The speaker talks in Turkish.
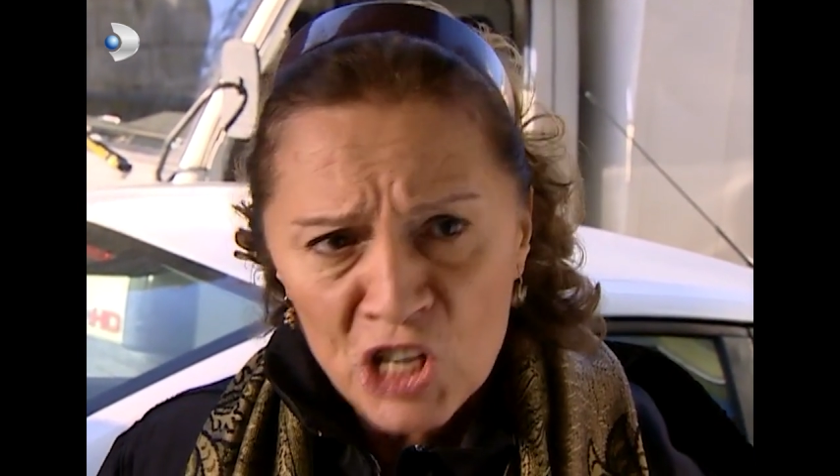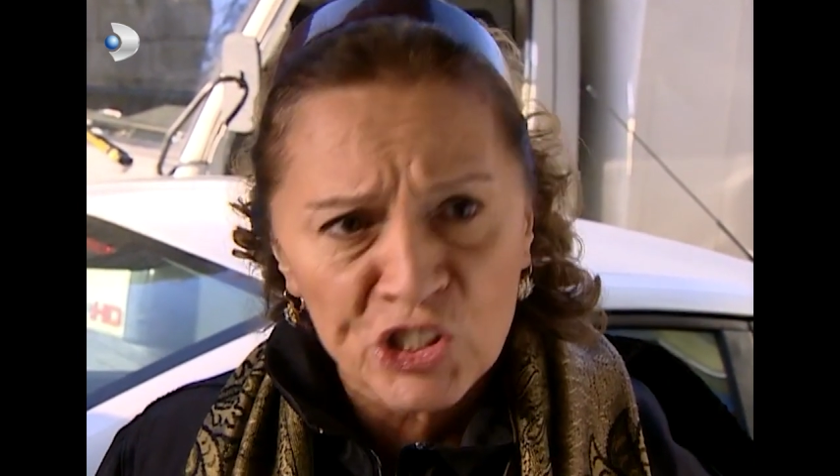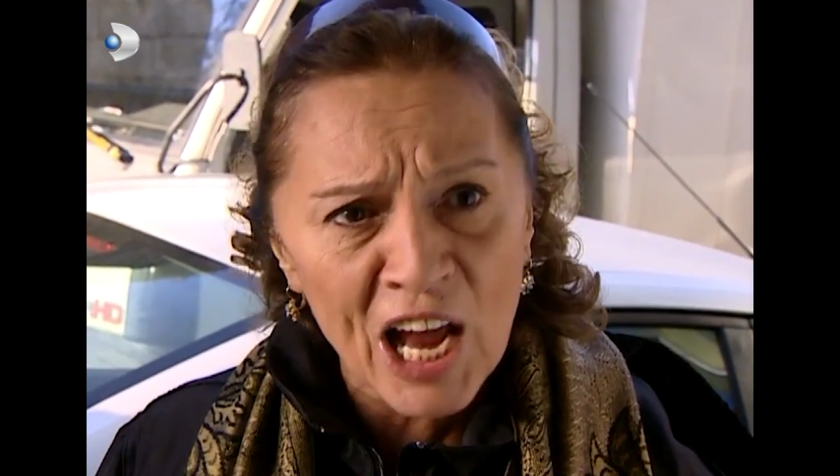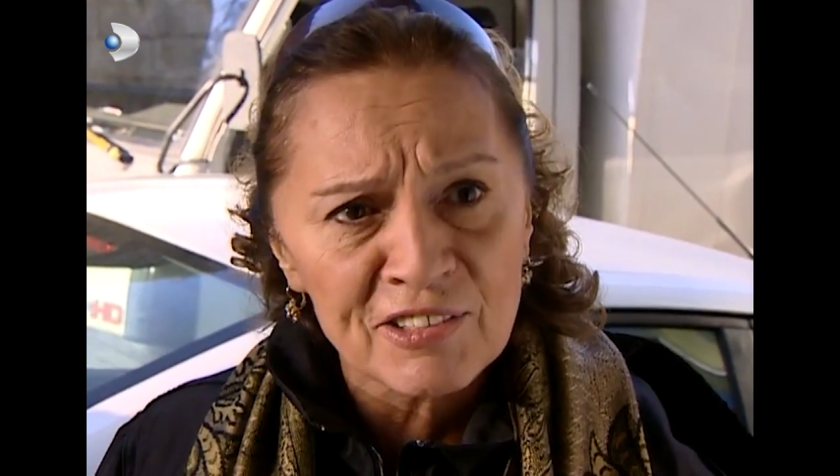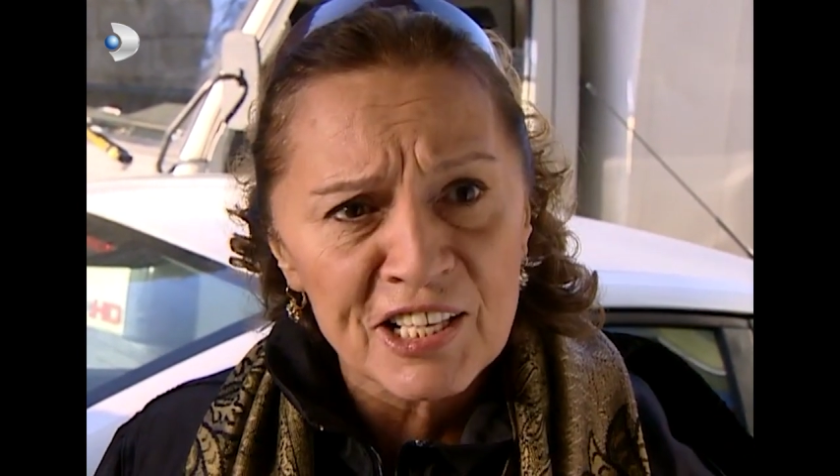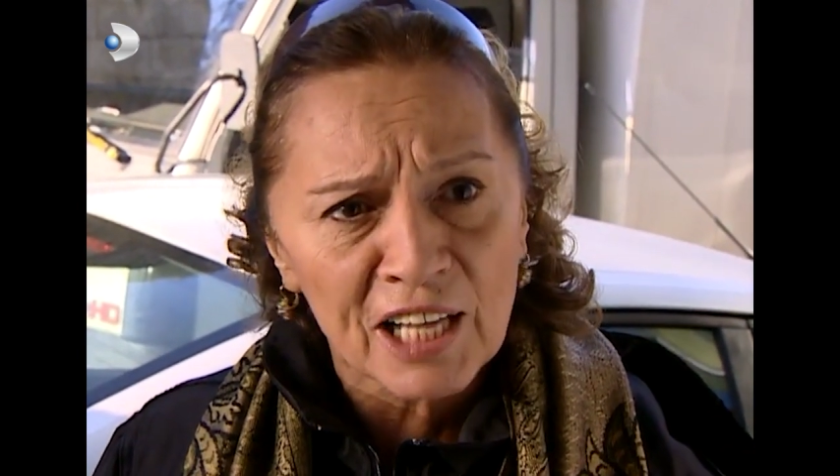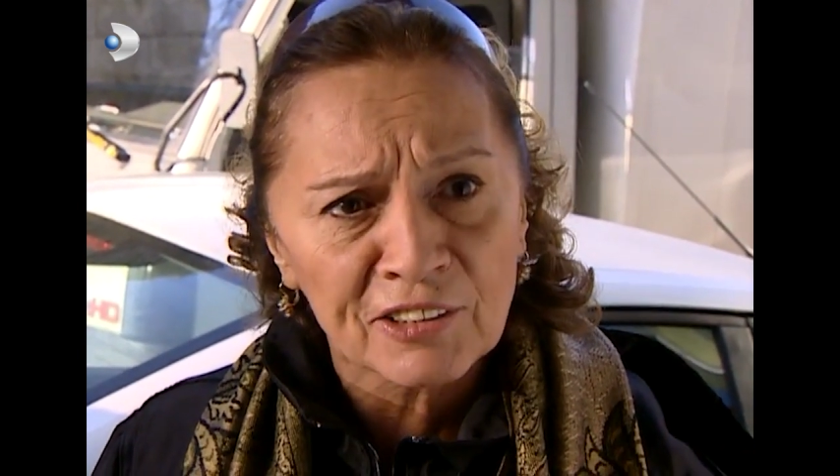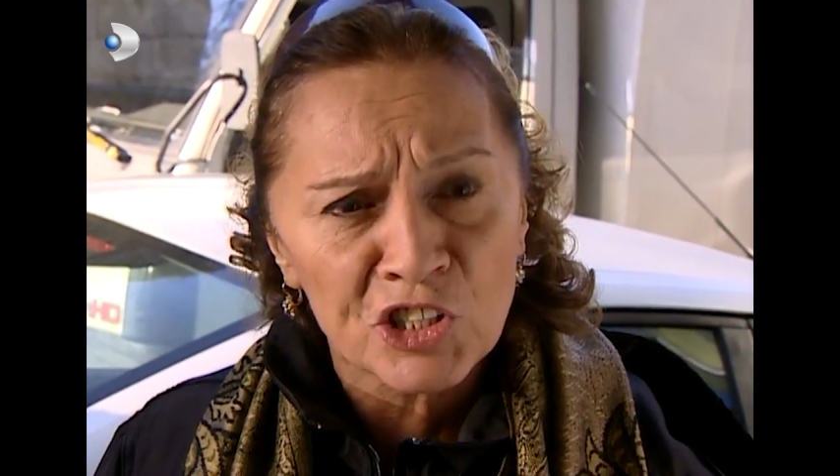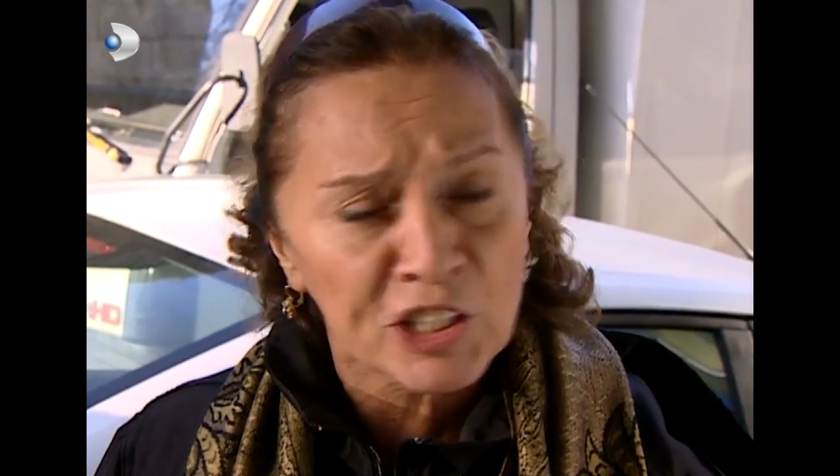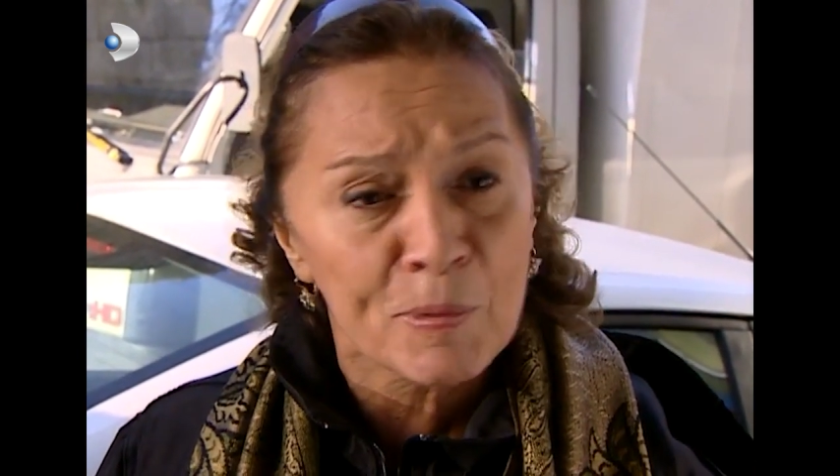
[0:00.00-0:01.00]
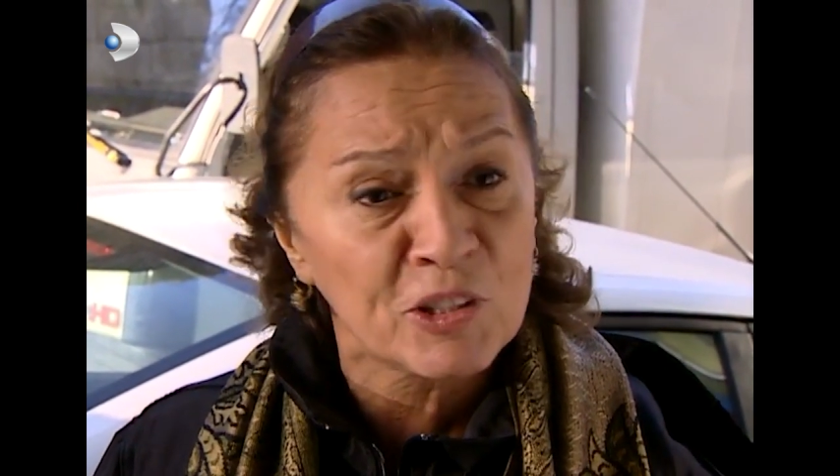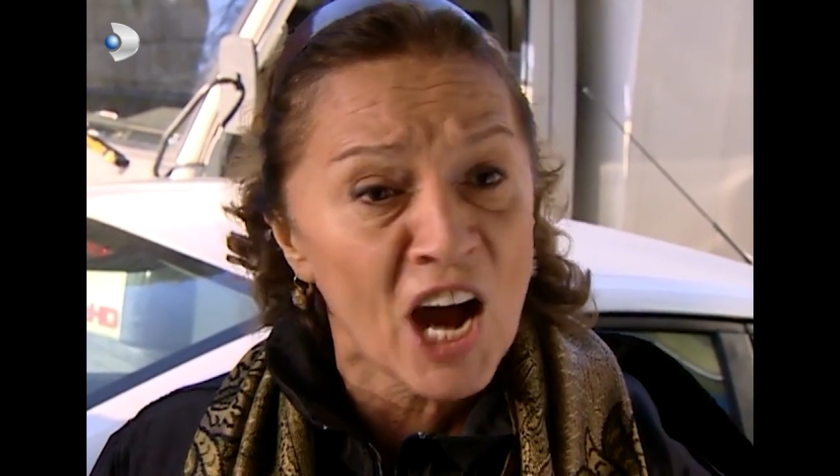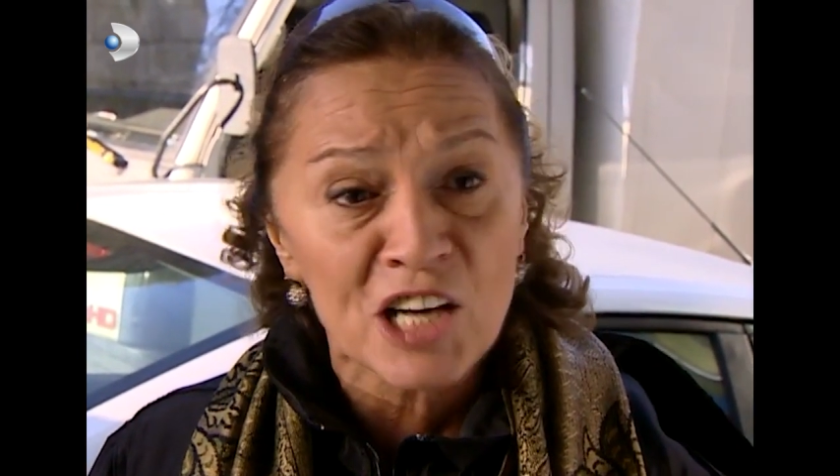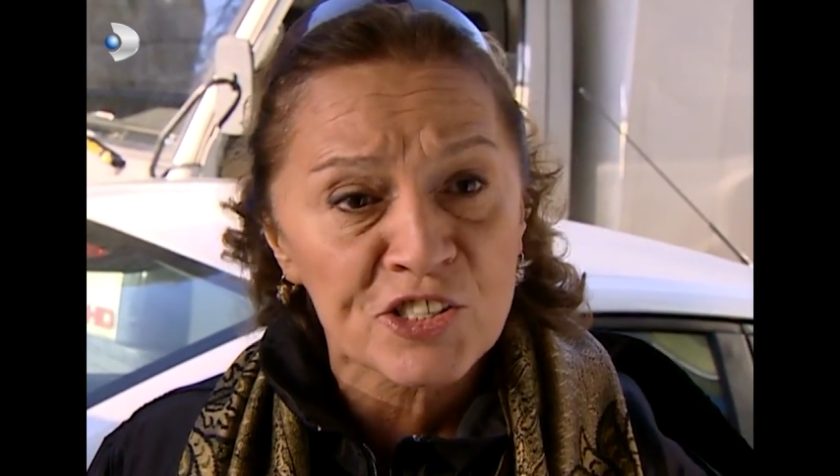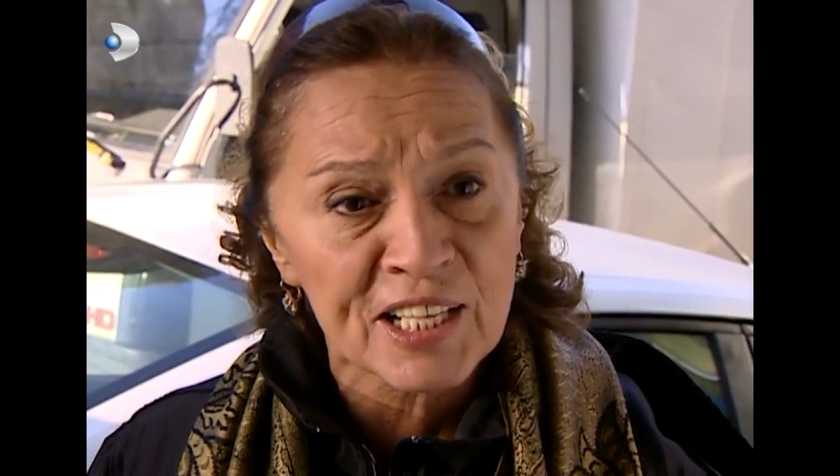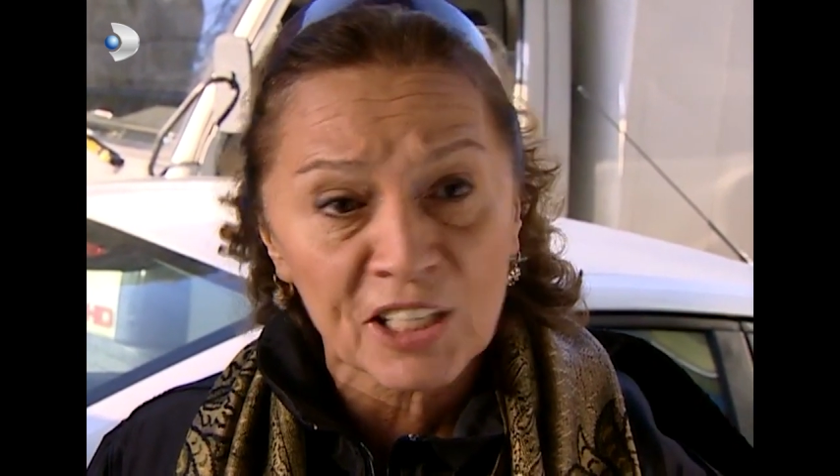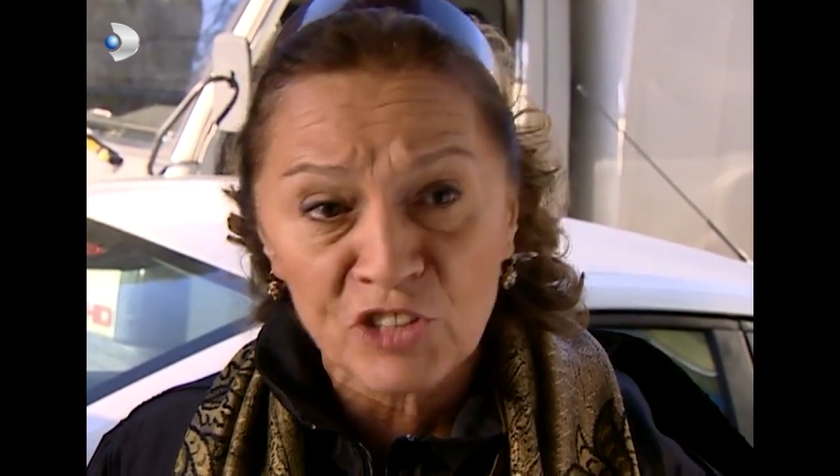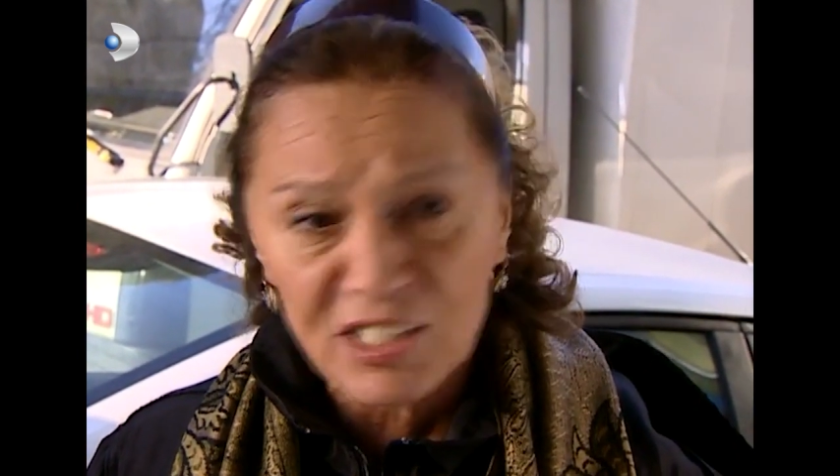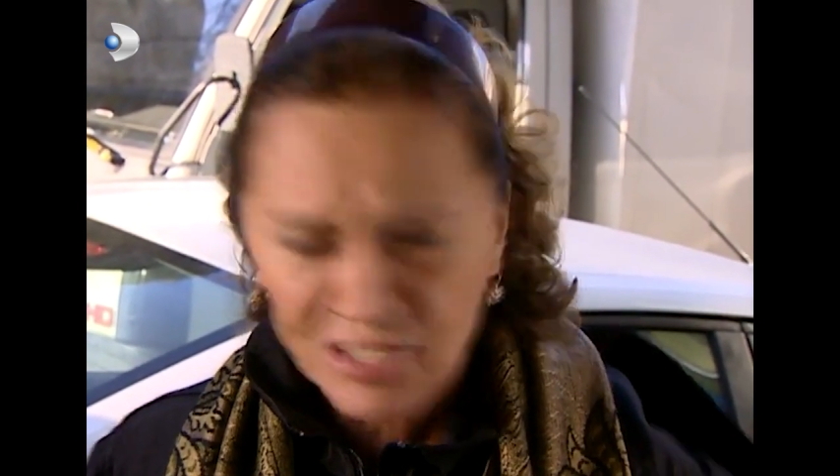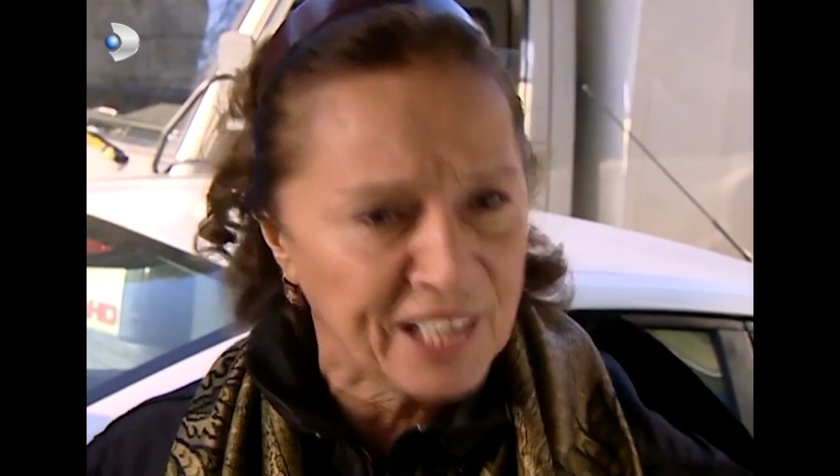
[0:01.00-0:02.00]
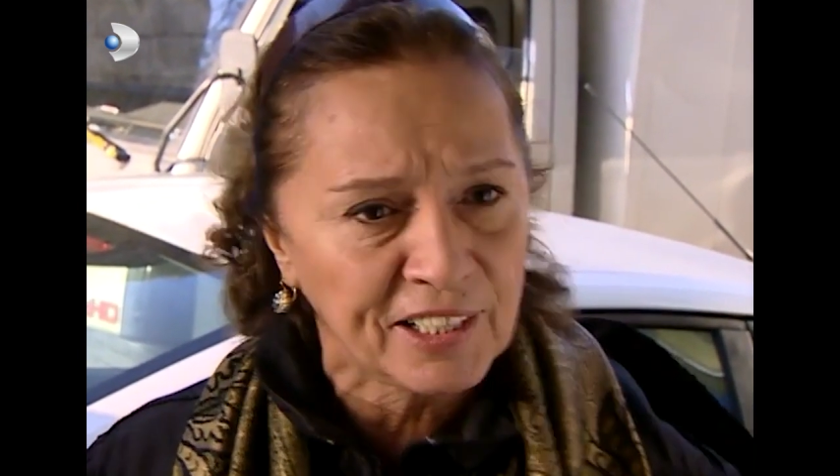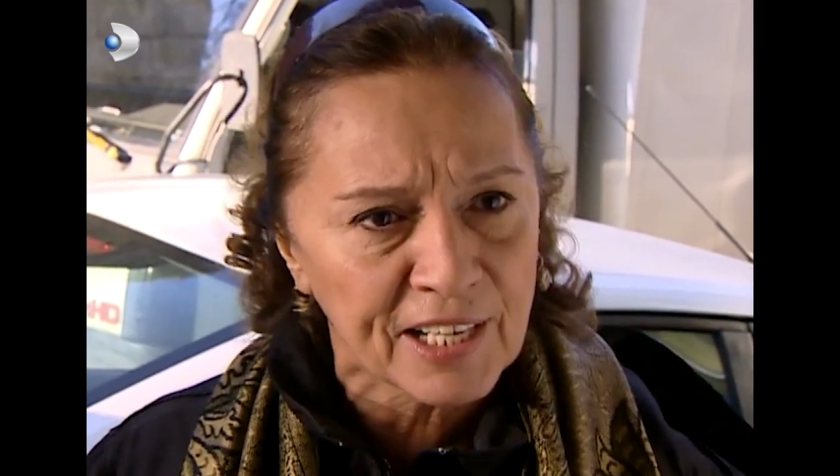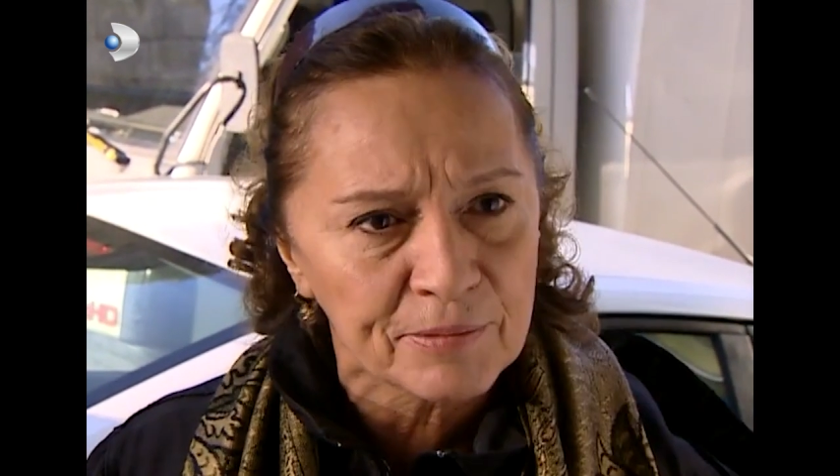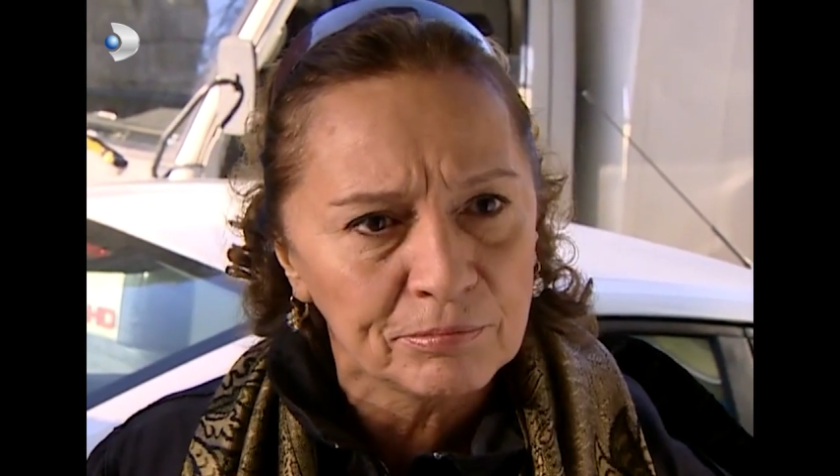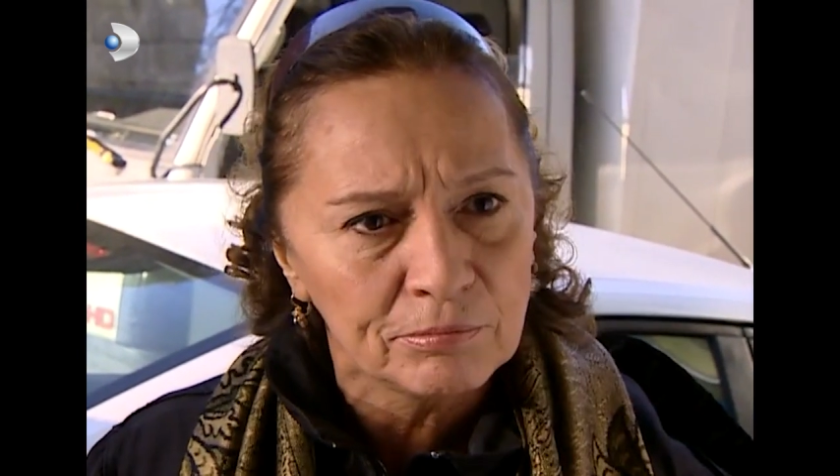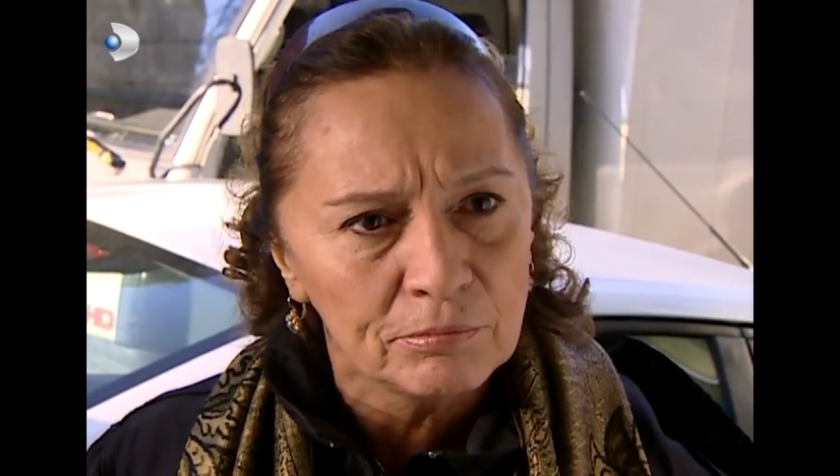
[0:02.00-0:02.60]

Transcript: şenlik ateşi gibi karşısına geçer seyrederim.